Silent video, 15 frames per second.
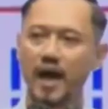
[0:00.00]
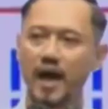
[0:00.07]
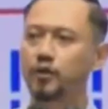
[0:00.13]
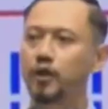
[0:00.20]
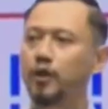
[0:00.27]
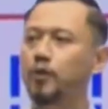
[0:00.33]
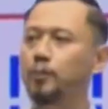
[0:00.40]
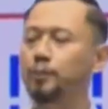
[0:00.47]

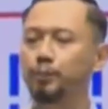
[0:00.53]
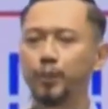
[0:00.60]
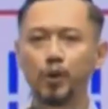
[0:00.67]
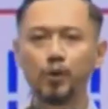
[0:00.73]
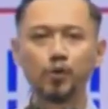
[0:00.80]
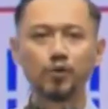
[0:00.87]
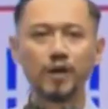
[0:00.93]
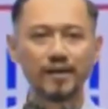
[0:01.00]
yang baru
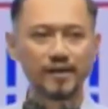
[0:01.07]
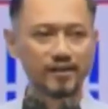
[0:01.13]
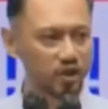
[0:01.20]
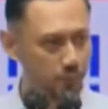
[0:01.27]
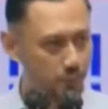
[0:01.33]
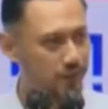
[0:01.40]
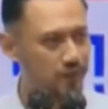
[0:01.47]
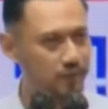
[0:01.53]
ketua umum partai
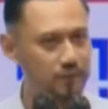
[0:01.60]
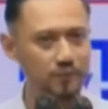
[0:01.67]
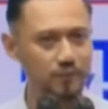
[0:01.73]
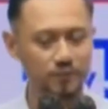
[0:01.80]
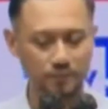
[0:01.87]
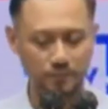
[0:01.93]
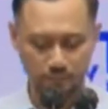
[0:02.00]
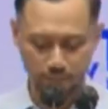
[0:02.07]
saja
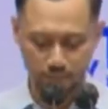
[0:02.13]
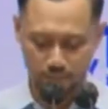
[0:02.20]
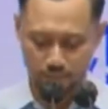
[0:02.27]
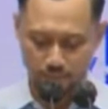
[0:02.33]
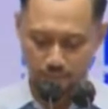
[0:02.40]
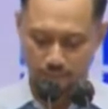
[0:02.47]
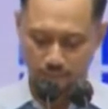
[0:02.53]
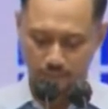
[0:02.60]
sebab
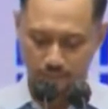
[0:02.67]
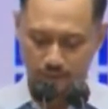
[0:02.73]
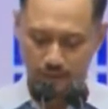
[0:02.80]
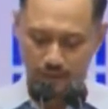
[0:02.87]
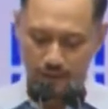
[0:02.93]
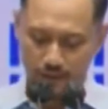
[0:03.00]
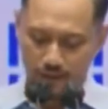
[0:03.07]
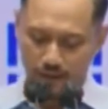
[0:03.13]
kepala daerah
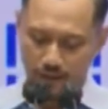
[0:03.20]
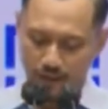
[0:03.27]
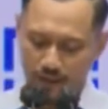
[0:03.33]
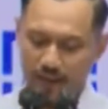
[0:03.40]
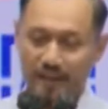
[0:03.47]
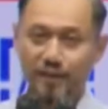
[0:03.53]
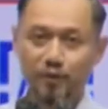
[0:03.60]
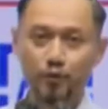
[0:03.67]
langsung
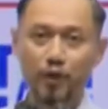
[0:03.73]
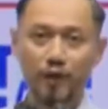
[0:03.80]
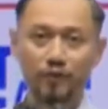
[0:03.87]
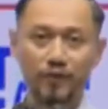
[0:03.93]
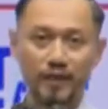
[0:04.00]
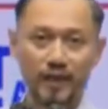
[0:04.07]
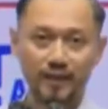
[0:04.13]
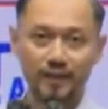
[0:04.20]
praktek
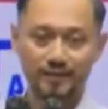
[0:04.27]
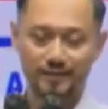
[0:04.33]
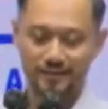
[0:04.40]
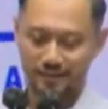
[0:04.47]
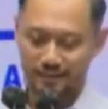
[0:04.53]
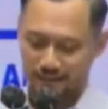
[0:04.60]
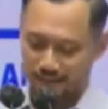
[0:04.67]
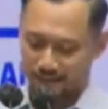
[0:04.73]
mengenal
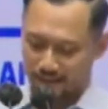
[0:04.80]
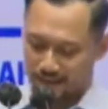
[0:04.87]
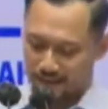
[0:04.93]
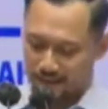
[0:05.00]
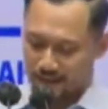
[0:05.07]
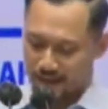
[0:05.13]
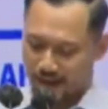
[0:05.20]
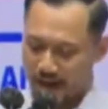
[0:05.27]
birokrat
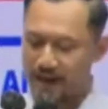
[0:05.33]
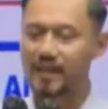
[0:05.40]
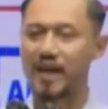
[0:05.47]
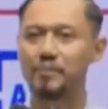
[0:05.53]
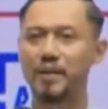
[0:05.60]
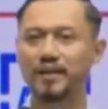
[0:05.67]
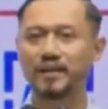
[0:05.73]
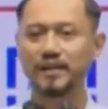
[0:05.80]
dan
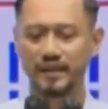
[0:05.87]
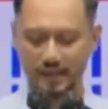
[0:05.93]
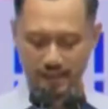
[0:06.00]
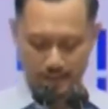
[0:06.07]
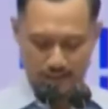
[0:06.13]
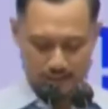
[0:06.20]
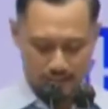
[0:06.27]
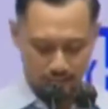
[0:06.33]
dekat
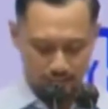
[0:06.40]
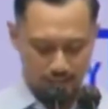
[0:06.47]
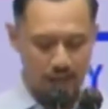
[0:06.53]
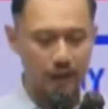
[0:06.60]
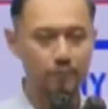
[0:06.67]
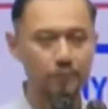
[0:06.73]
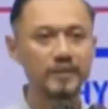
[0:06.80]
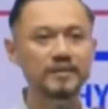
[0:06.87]
serta bersentuhan dengan